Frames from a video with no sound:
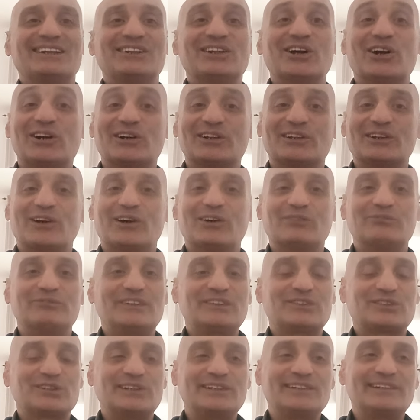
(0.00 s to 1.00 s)
no, ho
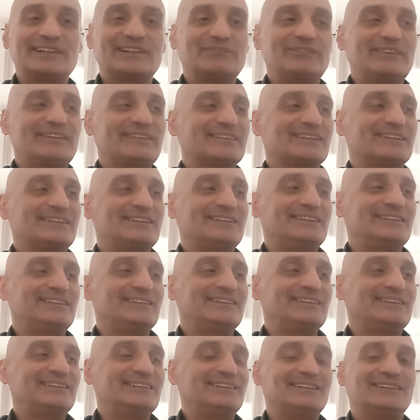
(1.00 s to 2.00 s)
visto l'intervista
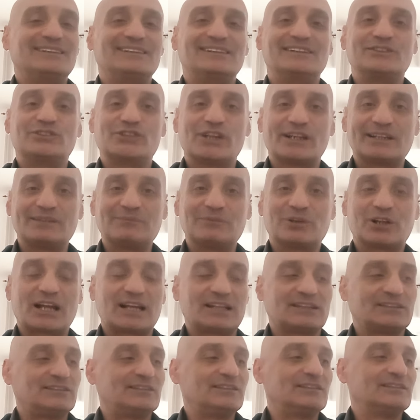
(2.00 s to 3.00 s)
di, di Gianni
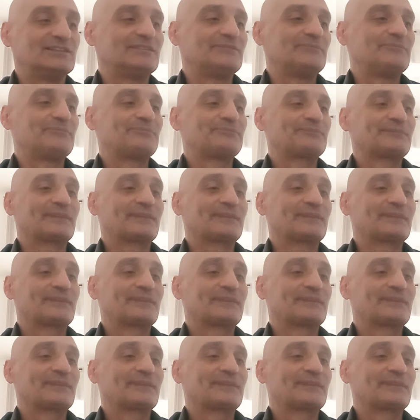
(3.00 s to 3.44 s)
Morandi, no?